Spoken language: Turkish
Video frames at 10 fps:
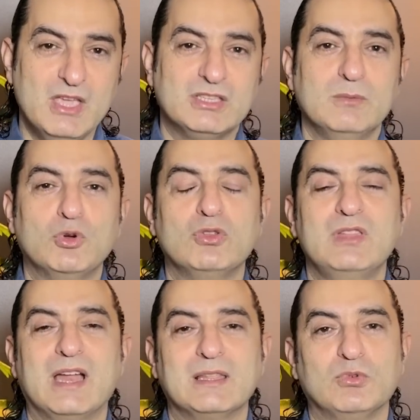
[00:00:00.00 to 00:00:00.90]
Şimdi
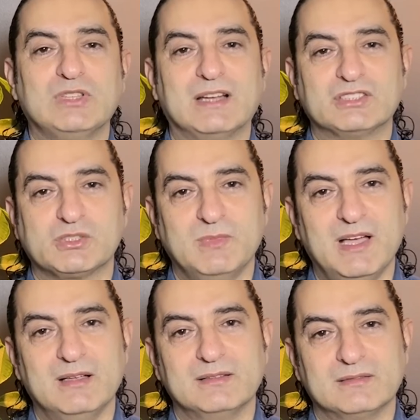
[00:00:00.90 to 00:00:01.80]
bugünlerde bu
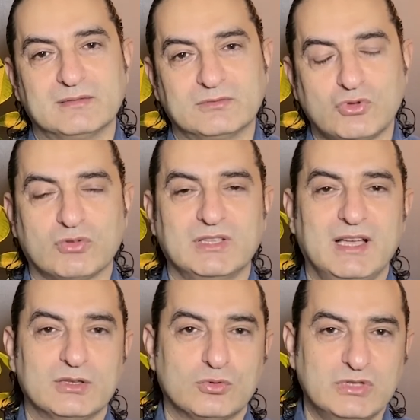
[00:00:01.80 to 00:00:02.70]
tartışma çok
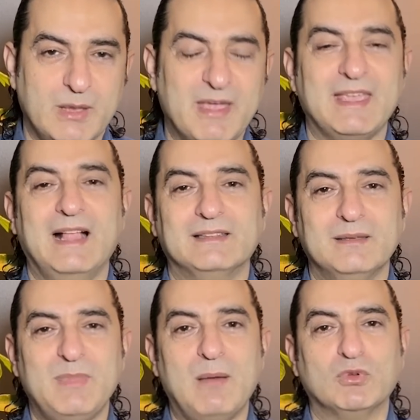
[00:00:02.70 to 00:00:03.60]
daha gündeme
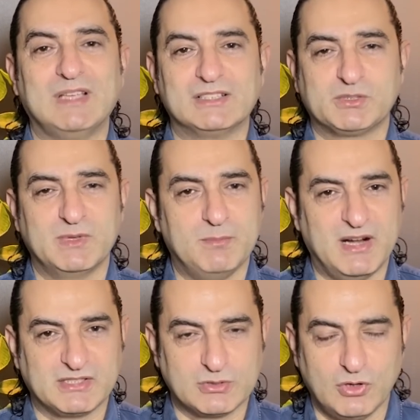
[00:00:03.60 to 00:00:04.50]
geldi. Ben bu tartışmanın
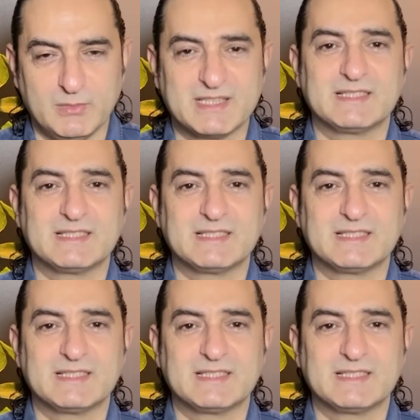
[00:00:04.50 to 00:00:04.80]
parçası olmak